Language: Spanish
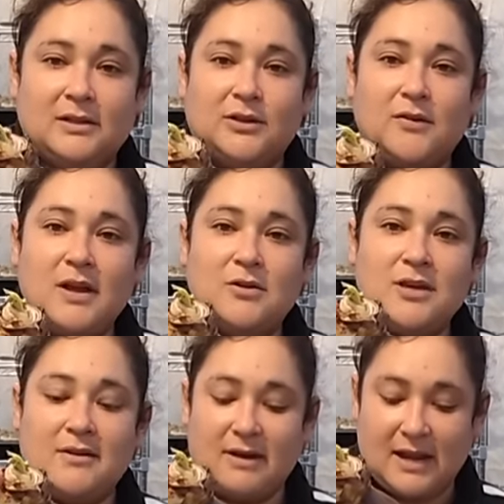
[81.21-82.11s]
Todavía no
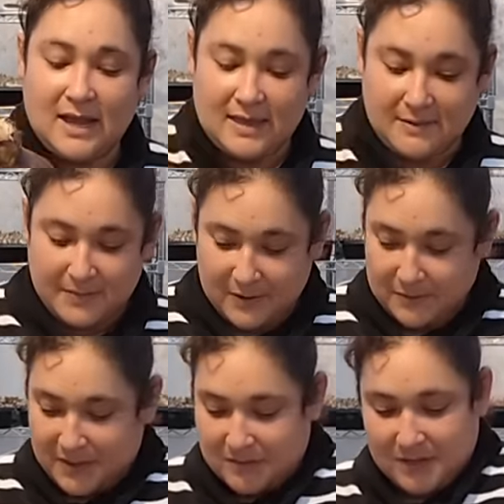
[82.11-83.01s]
lleva nada. Pero
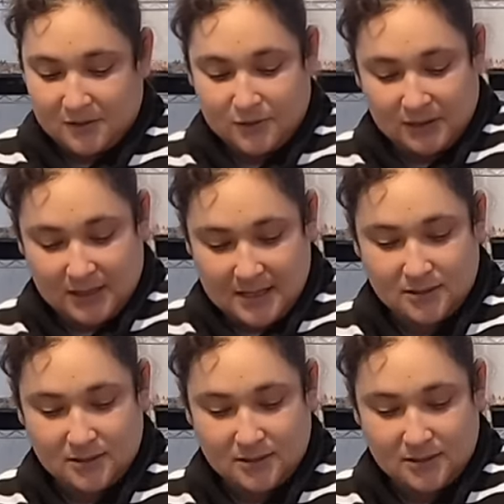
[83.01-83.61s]
miren, me encontré